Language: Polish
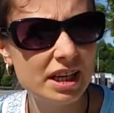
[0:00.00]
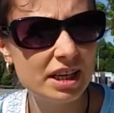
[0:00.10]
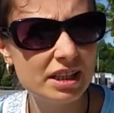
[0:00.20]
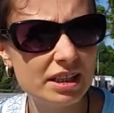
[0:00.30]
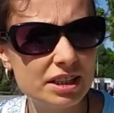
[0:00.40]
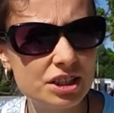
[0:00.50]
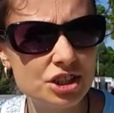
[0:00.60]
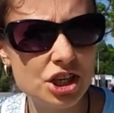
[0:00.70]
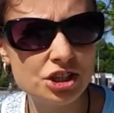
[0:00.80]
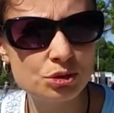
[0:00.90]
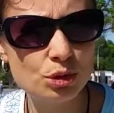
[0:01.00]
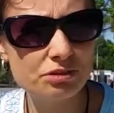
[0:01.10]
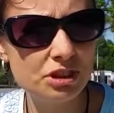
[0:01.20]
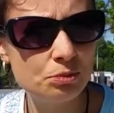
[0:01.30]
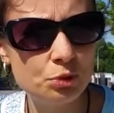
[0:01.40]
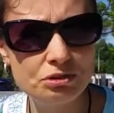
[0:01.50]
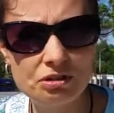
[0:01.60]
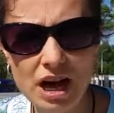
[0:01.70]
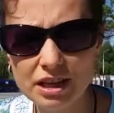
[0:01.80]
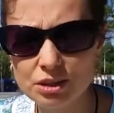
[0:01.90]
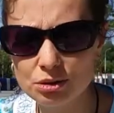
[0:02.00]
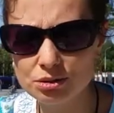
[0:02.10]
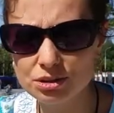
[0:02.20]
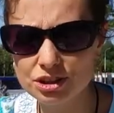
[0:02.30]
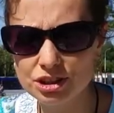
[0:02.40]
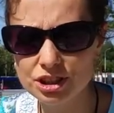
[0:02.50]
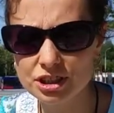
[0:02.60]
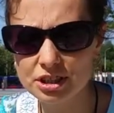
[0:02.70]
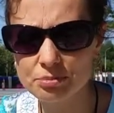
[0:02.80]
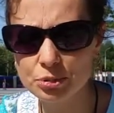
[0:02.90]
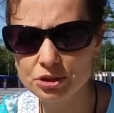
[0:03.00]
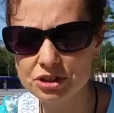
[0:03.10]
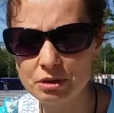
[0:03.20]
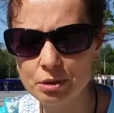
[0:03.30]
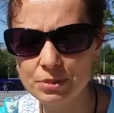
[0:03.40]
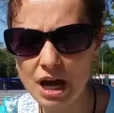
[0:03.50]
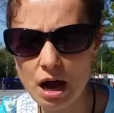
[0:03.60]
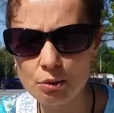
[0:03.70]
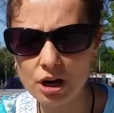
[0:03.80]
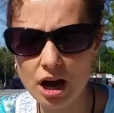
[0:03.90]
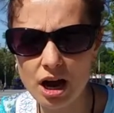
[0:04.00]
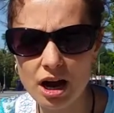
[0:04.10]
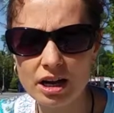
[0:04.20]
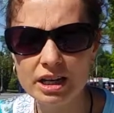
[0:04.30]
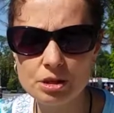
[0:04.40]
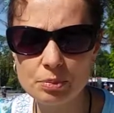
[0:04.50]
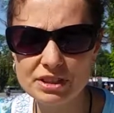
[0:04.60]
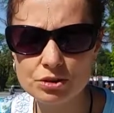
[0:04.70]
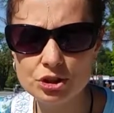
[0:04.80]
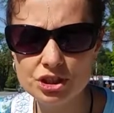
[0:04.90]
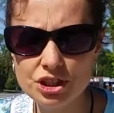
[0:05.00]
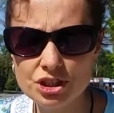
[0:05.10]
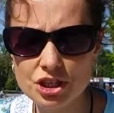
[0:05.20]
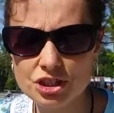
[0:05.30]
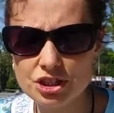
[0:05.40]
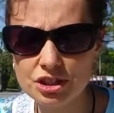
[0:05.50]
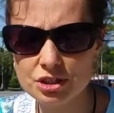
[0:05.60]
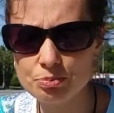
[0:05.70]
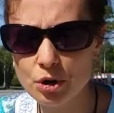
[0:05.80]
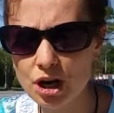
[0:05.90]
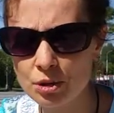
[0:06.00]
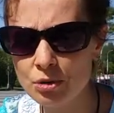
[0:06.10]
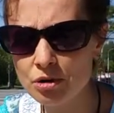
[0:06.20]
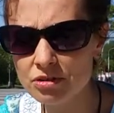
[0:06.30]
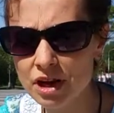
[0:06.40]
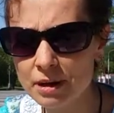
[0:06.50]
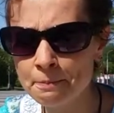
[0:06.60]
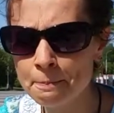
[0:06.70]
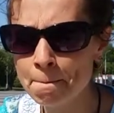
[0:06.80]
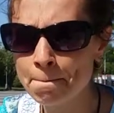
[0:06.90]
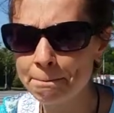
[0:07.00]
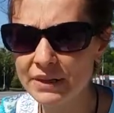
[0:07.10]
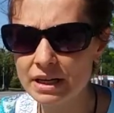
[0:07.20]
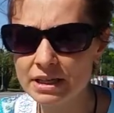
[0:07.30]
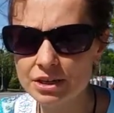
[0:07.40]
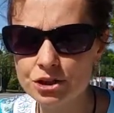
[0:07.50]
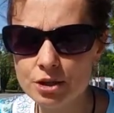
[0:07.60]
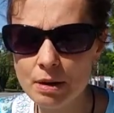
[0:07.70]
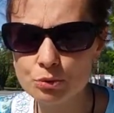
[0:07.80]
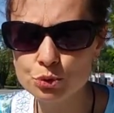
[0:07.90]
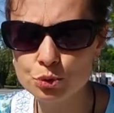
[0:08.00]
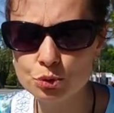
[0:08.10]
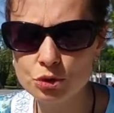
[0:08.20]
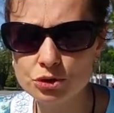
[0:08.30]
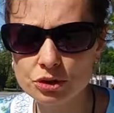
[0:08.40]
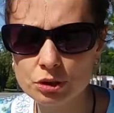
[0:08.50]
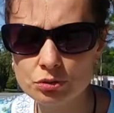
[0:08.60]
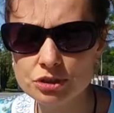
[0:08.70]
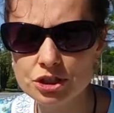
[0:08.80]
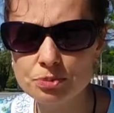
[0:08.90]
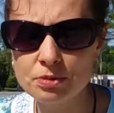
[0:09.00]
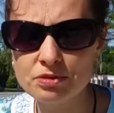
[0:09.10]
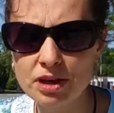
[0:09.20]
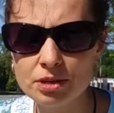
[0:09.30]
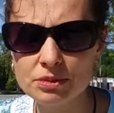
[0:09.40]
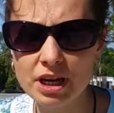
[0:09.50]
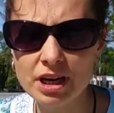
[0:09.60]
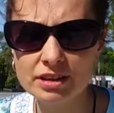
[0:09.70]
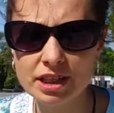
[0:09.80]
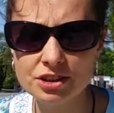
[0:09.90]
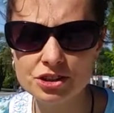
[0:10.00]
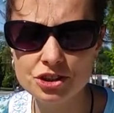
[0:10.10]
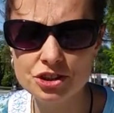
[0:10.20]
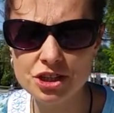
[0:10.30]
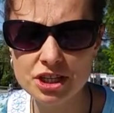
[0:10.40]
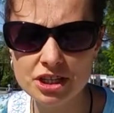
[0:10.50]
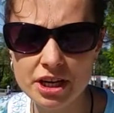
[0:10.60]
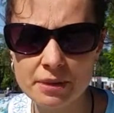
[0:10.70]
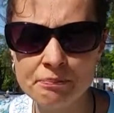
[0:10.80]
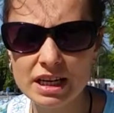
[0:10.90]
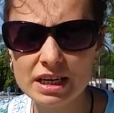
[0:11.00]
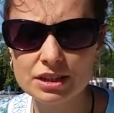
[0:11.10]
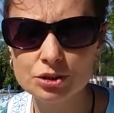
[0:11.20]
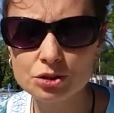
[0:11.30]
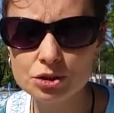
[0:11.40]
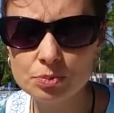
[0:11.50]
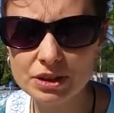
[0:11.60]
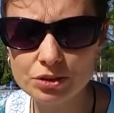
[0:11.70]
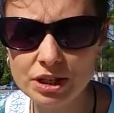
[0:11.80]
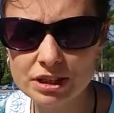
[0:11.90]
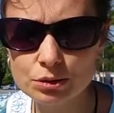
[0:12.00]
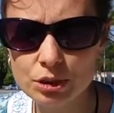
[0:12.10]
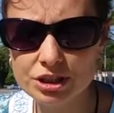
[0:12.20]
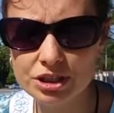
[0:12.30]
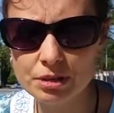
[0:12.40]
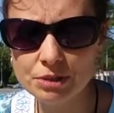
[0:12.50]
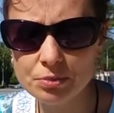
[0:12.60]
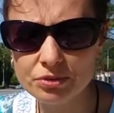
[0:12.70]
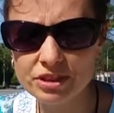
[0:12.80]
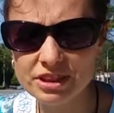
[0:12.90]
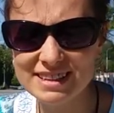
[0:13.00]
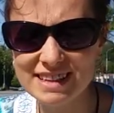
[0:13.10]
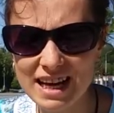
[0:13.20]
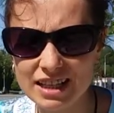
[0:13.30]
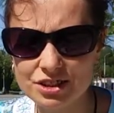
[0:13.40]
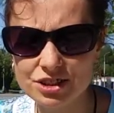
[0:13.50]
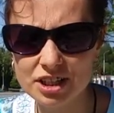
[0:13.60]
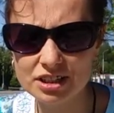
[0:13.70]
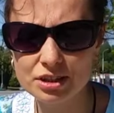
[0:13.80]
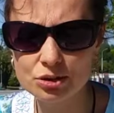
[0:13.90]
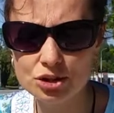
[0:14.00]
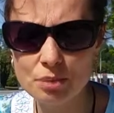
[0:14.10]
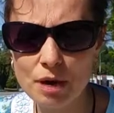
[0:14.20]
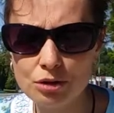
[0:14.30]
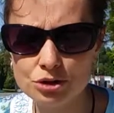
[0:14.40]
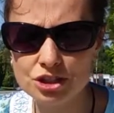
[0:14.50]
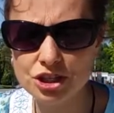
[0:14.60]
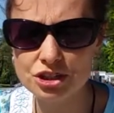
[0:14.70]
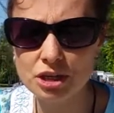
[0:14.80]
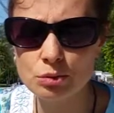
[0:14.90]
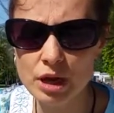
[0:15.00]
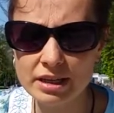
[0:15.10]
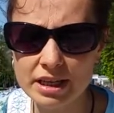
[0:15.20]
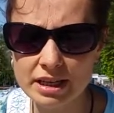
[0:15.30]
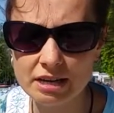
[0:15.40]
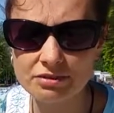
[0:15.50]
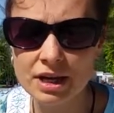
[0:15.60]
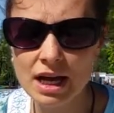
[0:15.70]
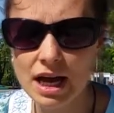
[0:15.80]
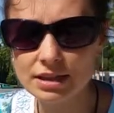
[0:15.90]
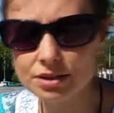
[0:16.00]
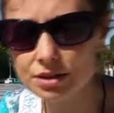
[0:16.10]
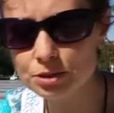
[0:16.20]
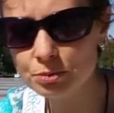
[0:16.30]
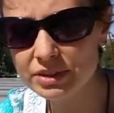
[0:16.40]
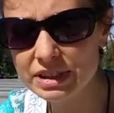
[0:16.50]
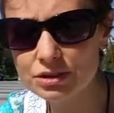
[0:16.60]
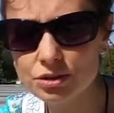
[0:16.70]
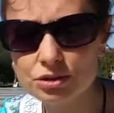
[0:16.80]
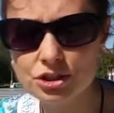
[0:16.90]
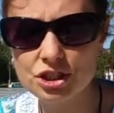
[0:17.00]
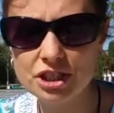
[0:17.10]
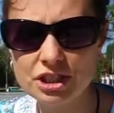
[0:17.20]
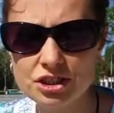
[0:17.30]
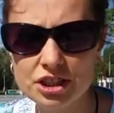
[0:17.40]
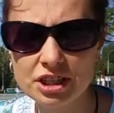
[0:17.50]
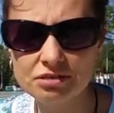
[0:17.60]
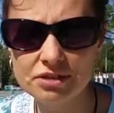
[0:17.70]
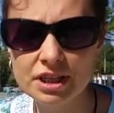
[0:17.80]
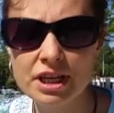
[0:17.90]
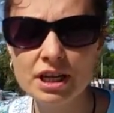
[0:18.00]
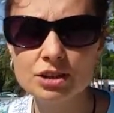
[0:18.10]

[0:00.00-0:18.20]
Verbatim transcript: E, rzeczy, które w niej pływają, e, czyli te pozostałe białka, czy tam pasożytnicze, czy pokarmowe, e, je trzeba usunąć. One również wpływają na nadciśnienie. To są patogeny, które się tam nie powinny znaleźć, dlatego trzeba oczyszczać regularnie krew. A co jest odpowiednie do oczyszczania naszej krwi?